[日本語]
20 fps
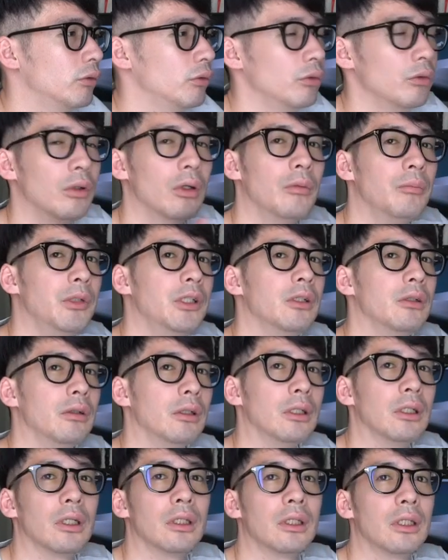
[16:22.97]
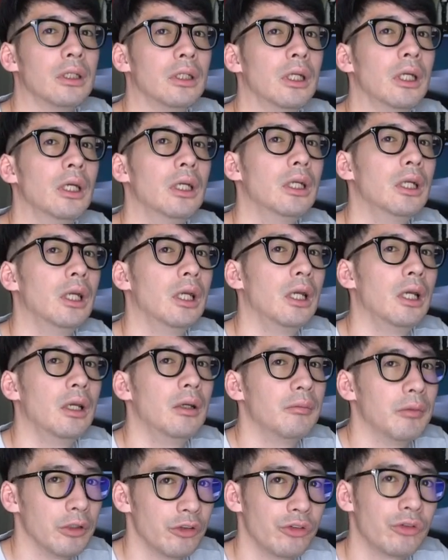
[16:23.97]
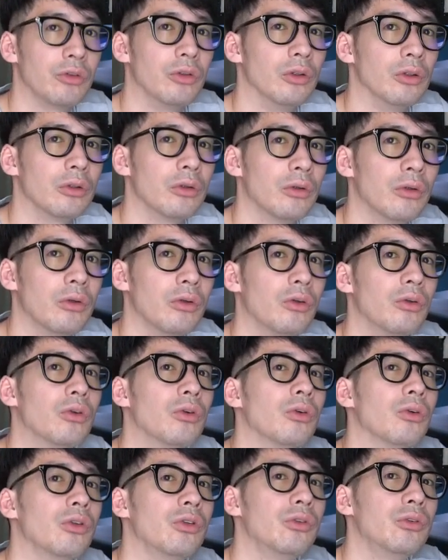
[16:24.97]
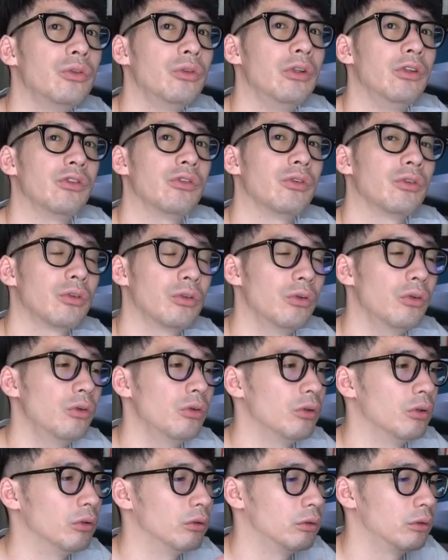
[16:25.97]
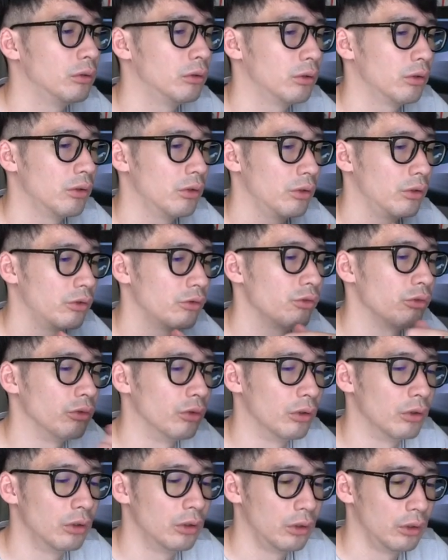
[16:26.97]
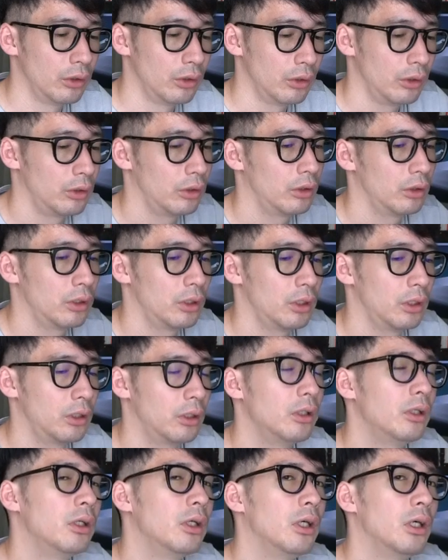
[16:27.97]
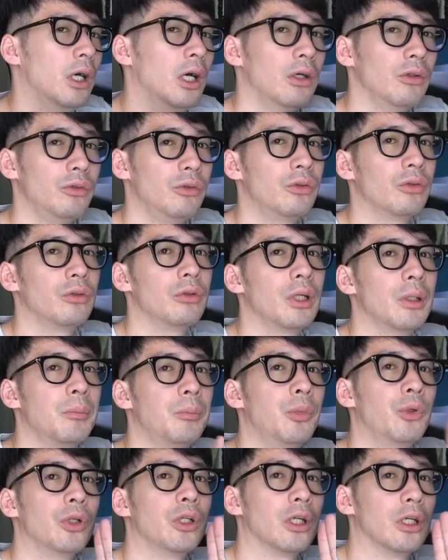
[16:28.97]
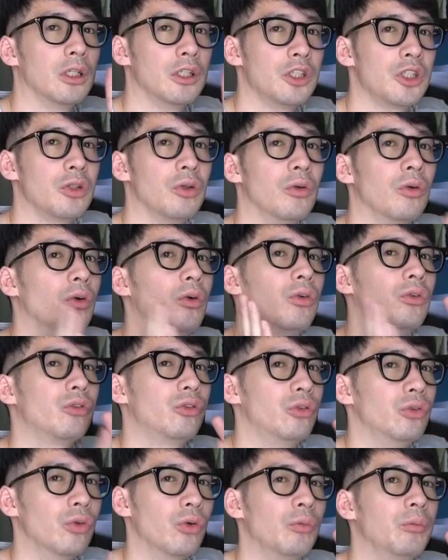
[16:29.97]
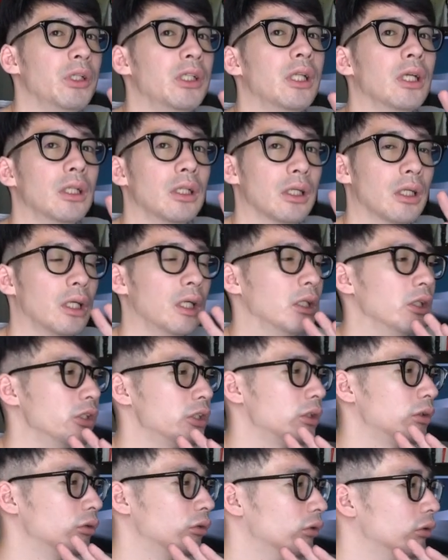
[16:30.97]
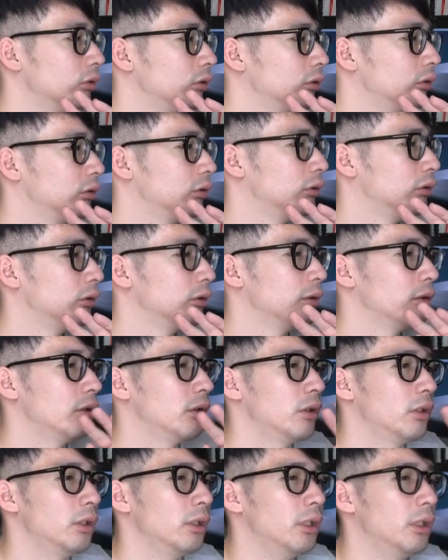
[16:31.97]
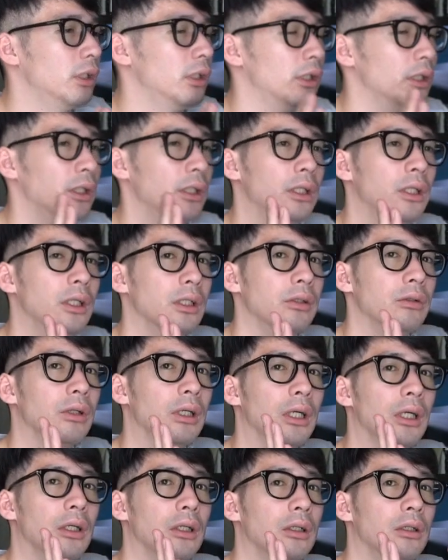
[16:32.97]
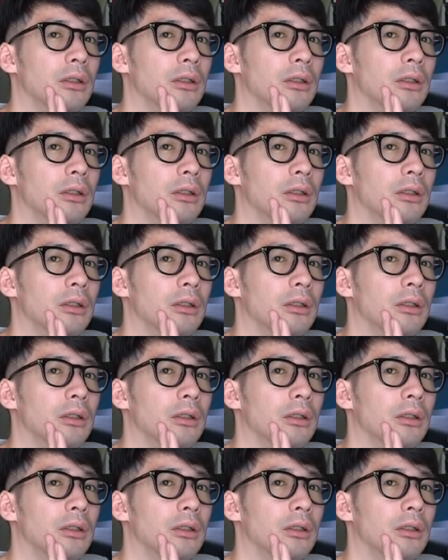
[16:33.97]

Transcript: の動画を見てくれた方で、まあ、ちょっとこういうふうにするとそのアウトドアっぽい感じと北欧みたいな感じと、えー、あとは、